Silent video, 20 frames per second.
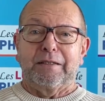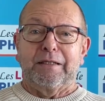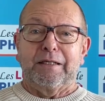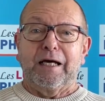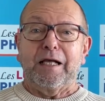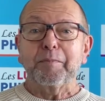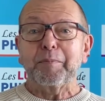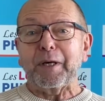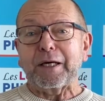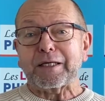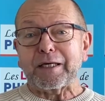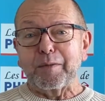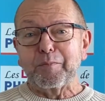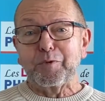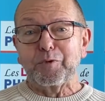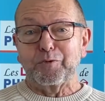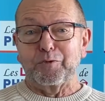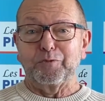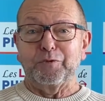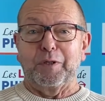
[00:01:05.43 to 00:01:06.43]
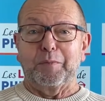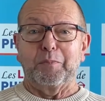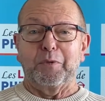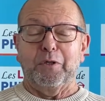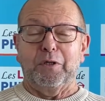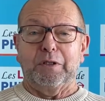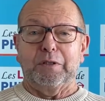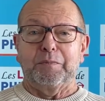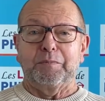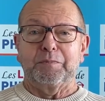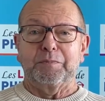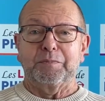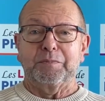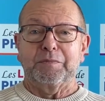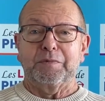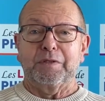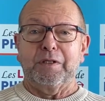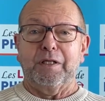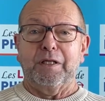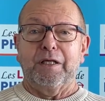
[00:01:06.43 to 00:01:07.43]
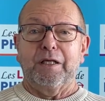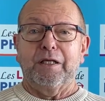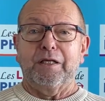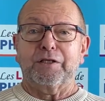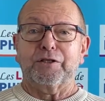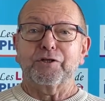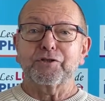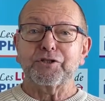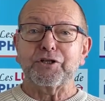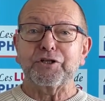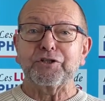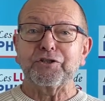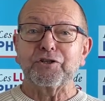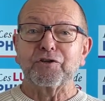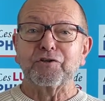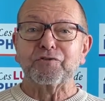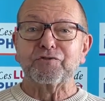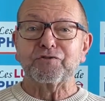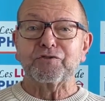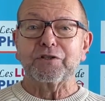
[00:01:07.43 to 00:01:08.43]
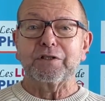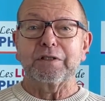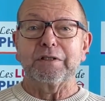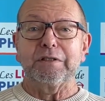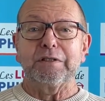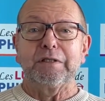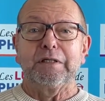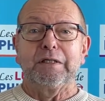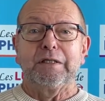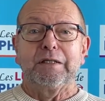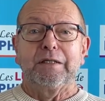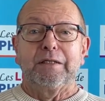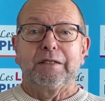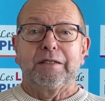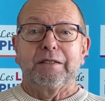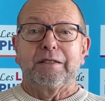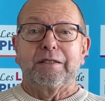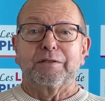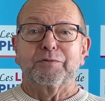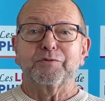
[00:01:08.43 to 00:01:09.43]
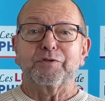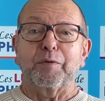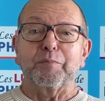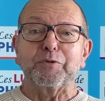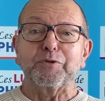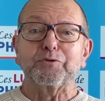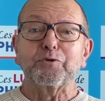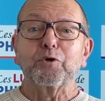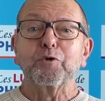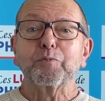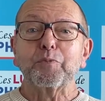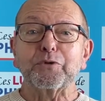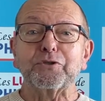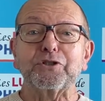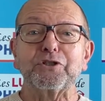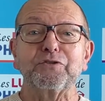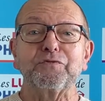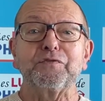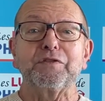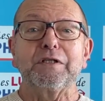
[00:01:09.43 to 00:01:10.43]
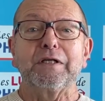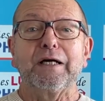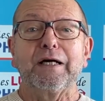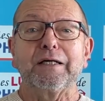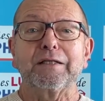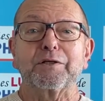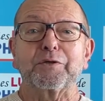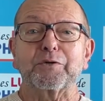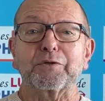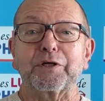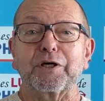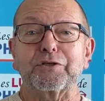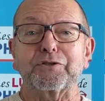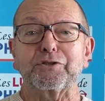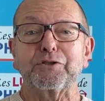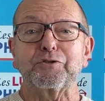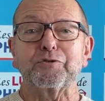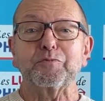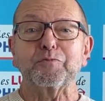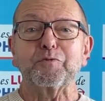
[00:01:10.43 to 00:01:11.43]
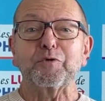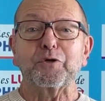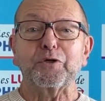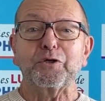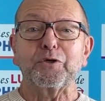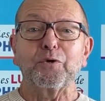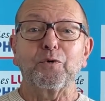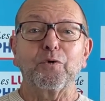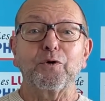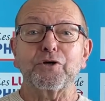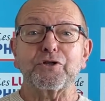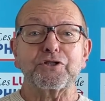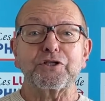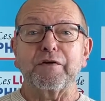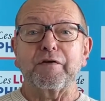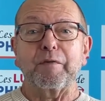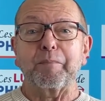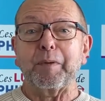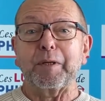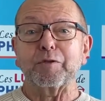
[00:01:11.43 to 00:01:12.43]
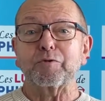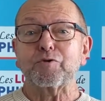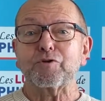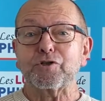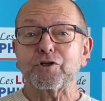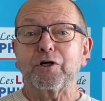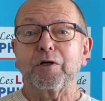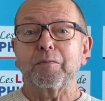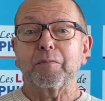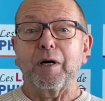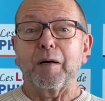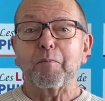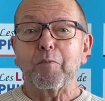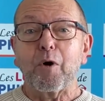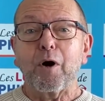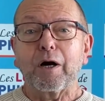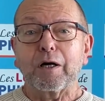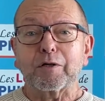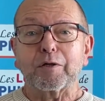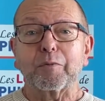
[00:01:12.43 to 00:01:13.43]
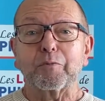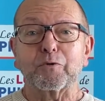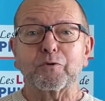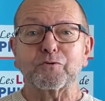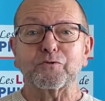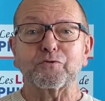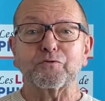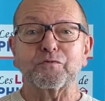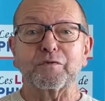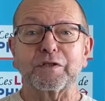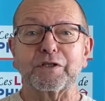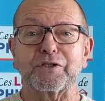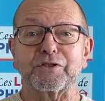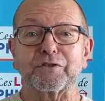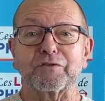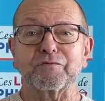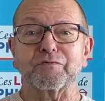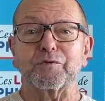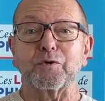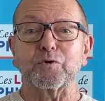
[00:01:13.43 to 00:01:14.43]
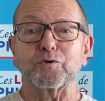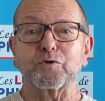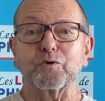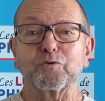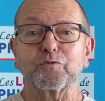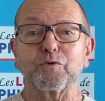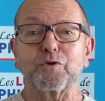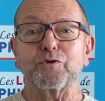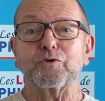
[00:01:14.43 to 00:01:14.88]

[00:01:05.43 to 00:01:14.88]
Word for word: Albert Camus tout d'abord. Quand j'étais enfant, nous habitions une petite villa dans le quartier du Mourillon et je n'avais pas de chambre à moi comme l'ont souvent les enfants aujourd'hui.